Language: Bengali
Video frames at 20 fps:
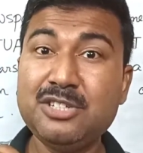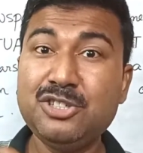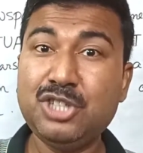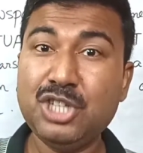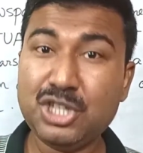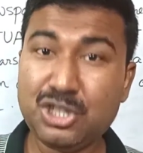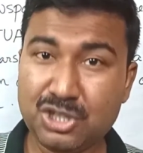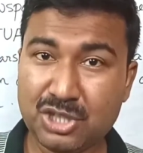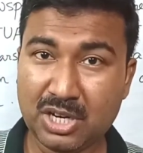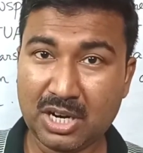
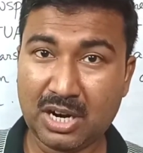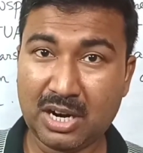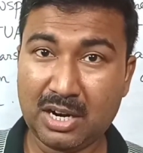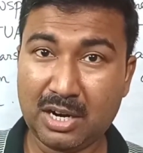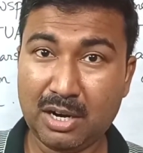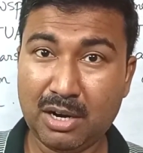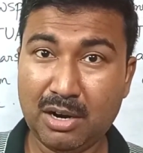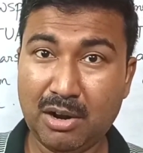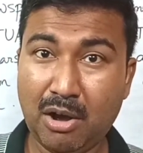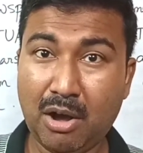টিচার
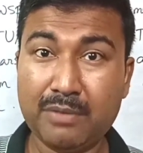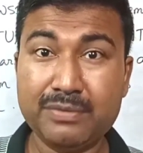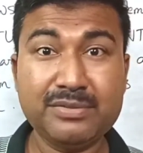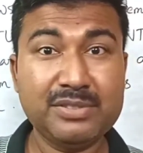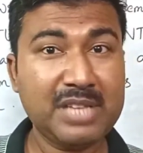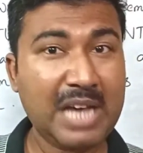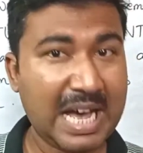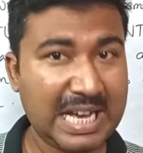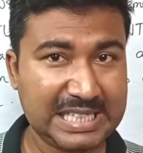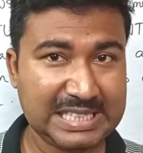অফ
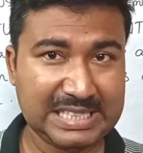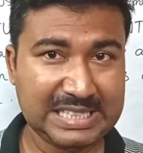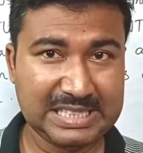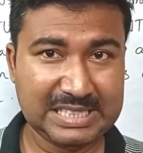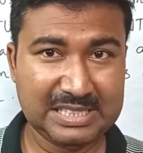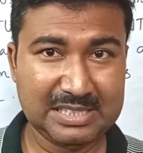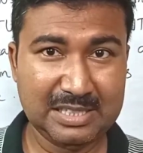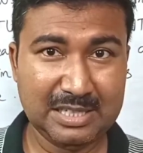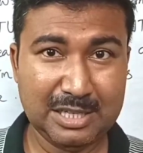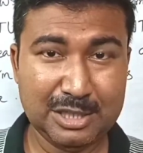সায়েন্স
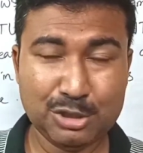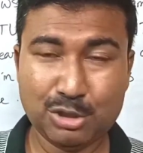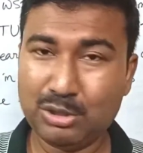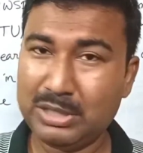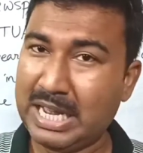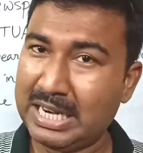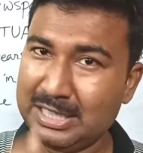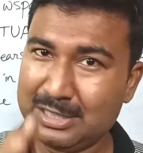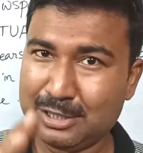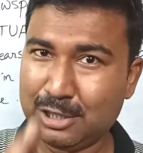সো
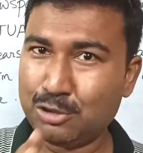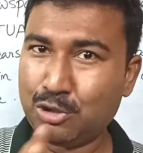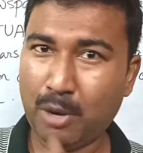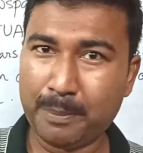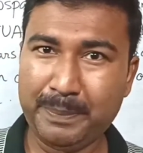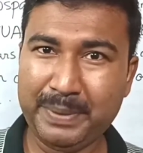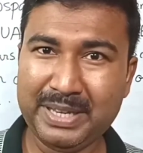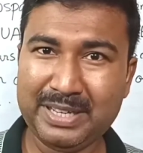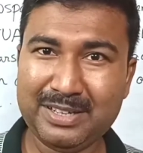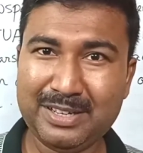দ্যাট ইজ দ্য
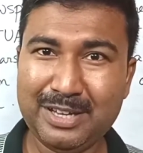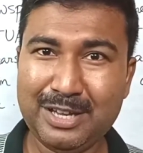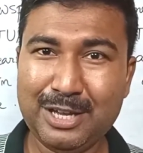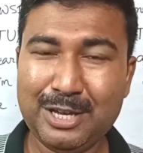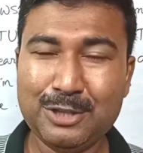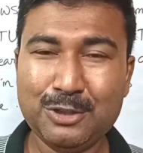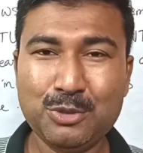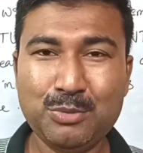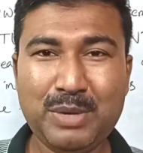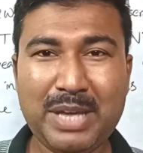টপিক
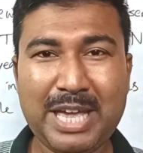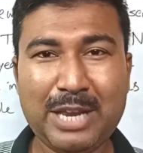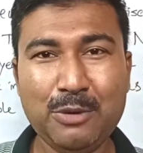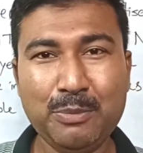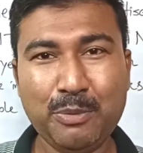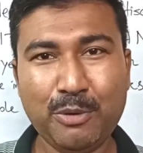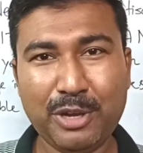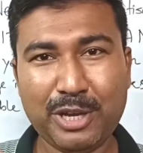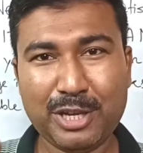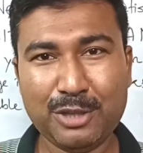তুমি এর
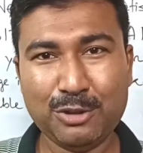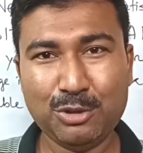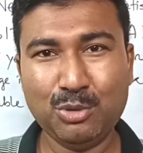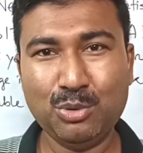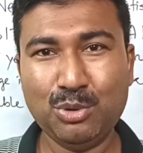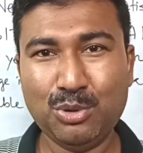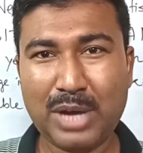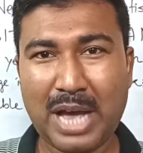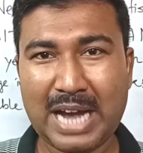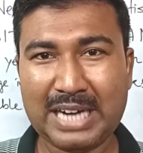উপরে কিন্তু
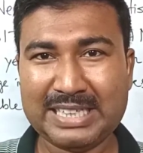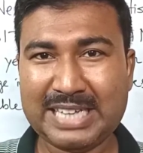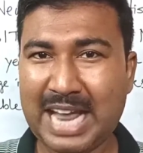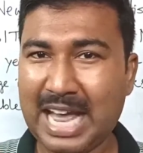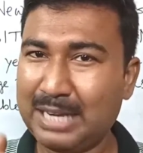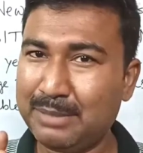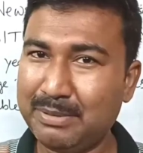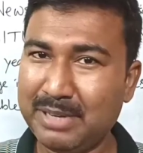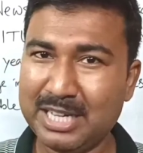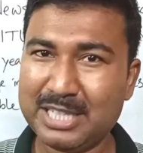একটা
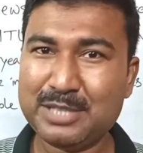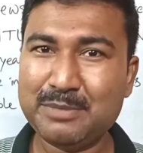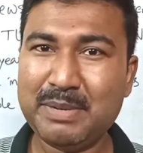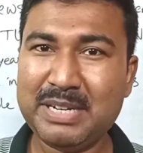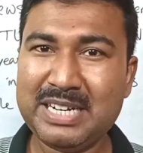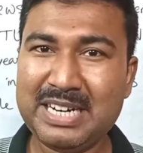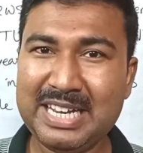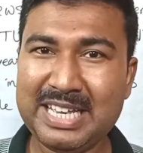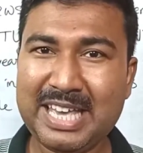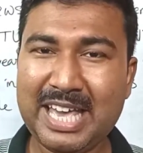
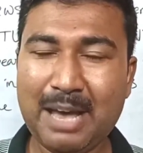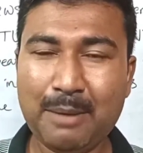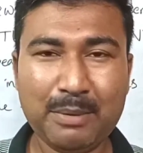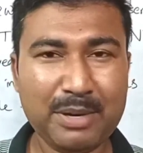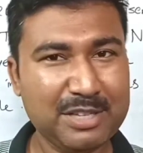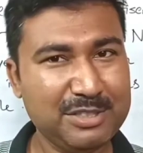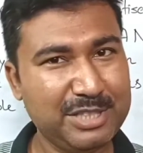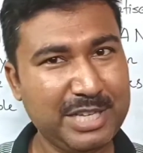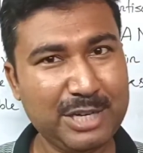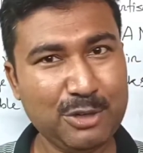অ্যাডভার্টাইজমেন্ট লিখে
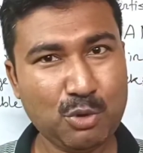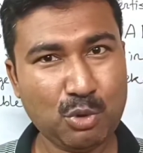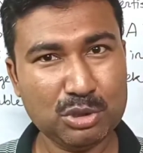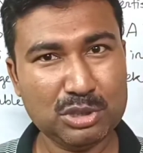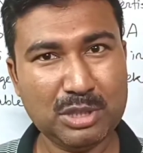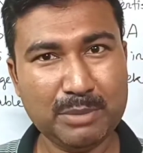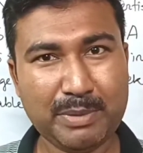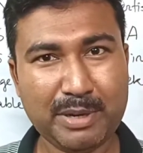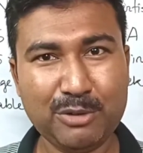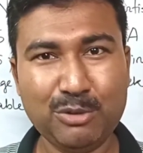আমাকে সেন্ড
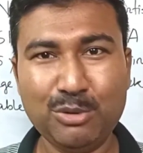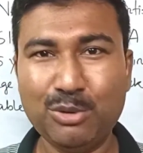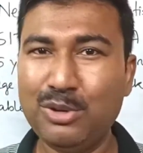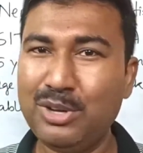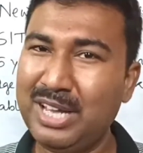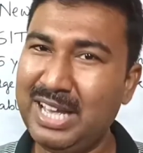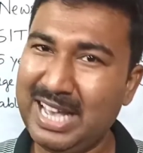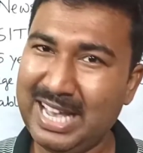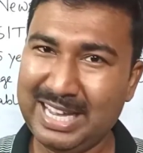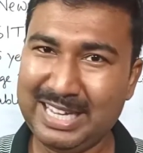করতে পারো
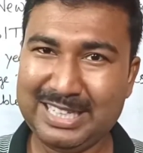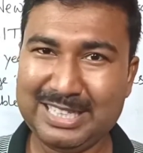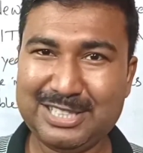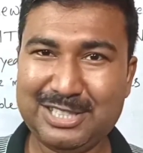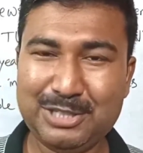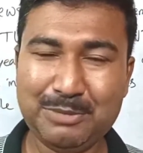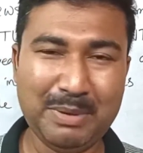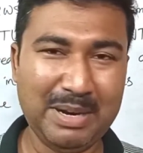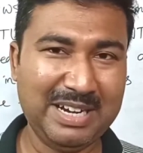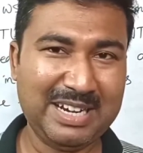এই
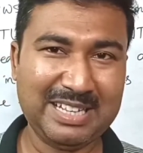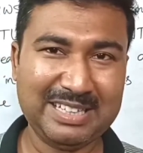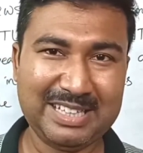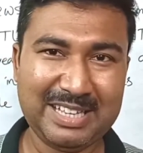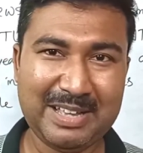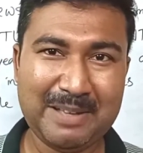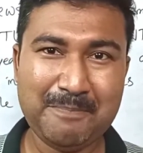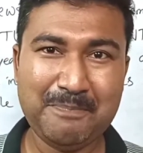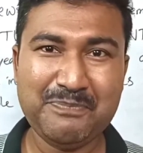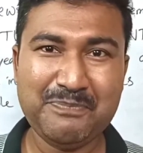জিমেলটাতে